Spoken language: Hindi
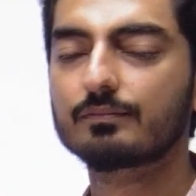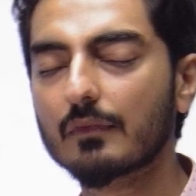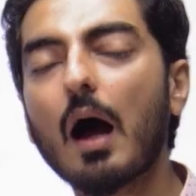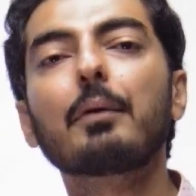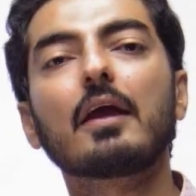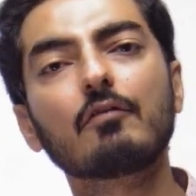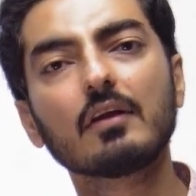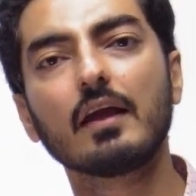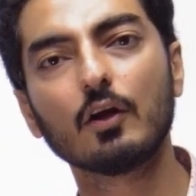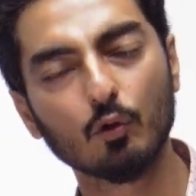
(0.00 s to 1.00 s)
आप ए वन ए
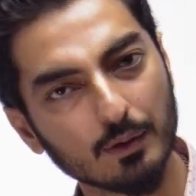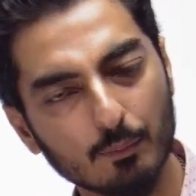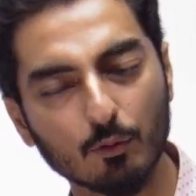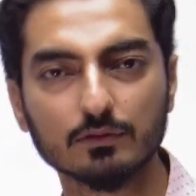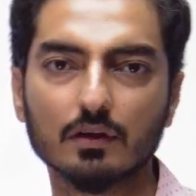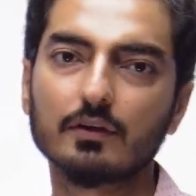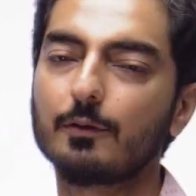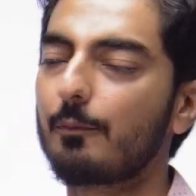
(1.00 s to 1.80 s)
टू भी बोल सकते हो